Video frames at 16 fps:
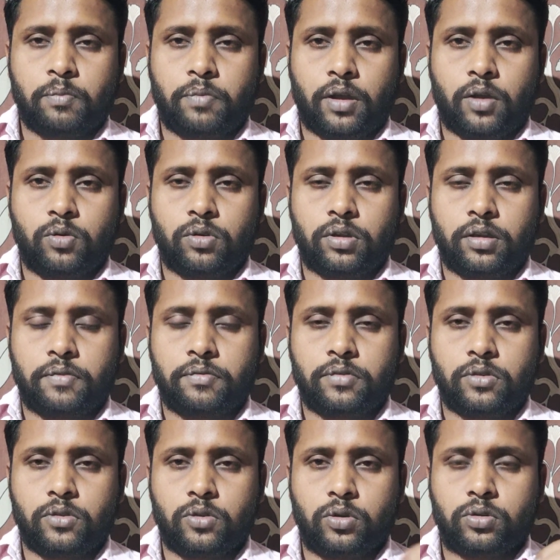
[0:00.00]
पाओगे
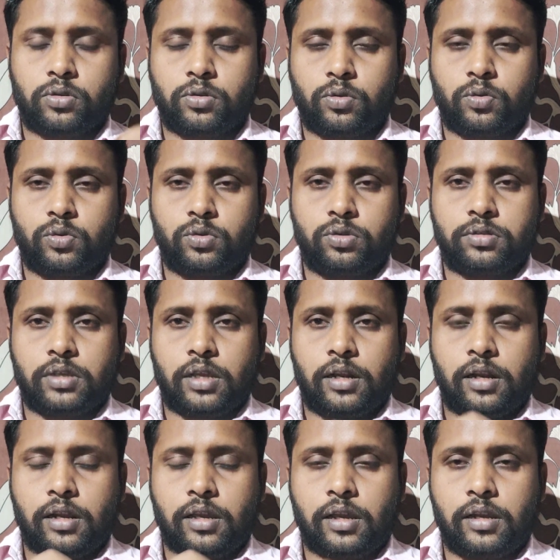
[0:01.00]
दोस्तों उस
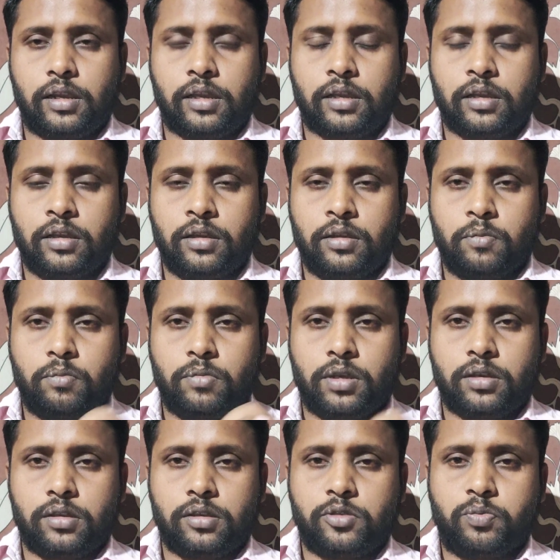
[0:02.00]
चैनल का लिंक
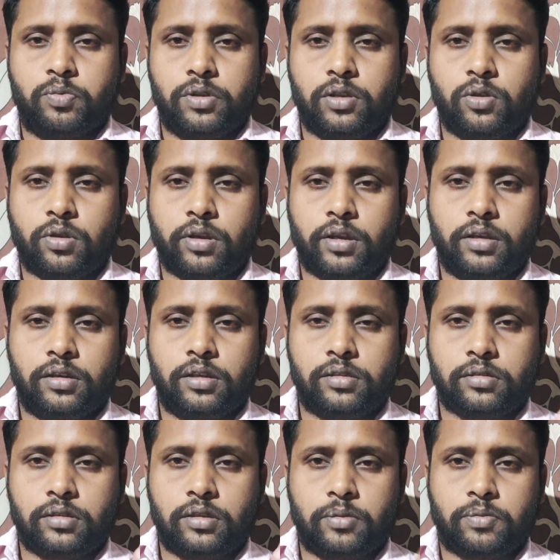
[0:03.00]
मैं इस वीडियो के
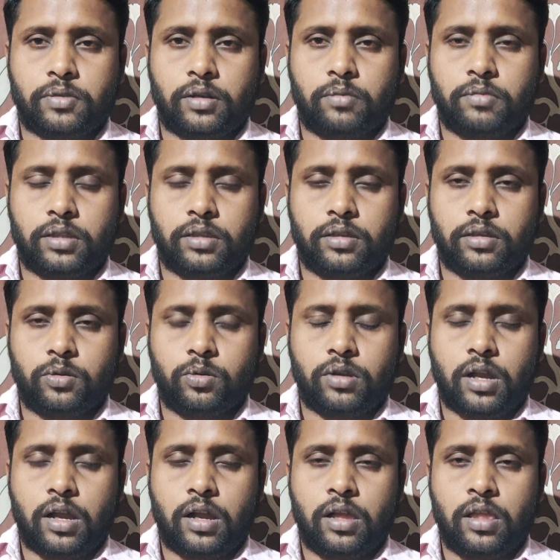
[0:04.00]
डिस्क्रिप्शन में दे
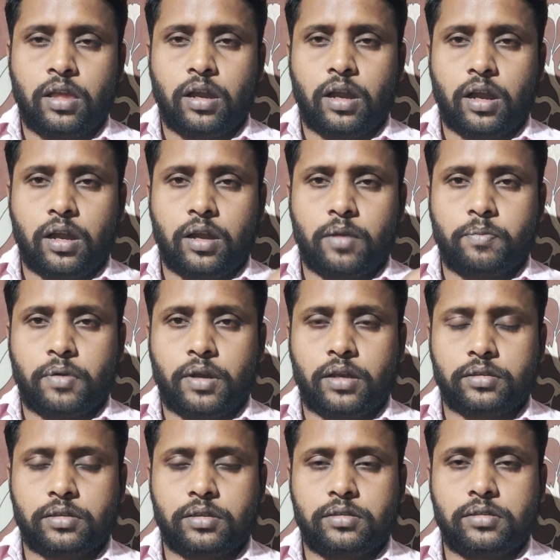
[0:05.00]
दूंगा आप
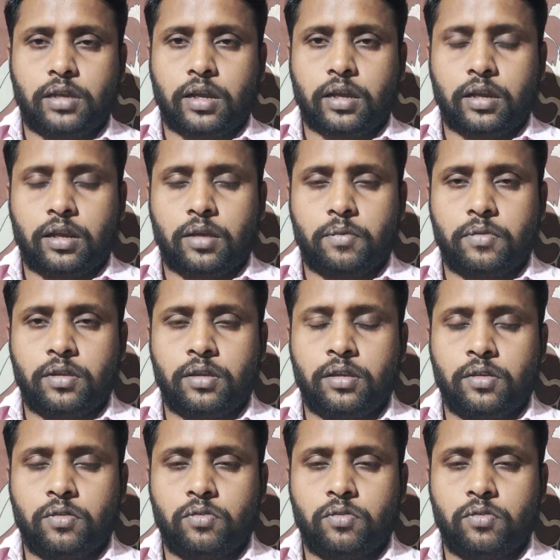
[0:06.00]
वहाँ से जाकर हमें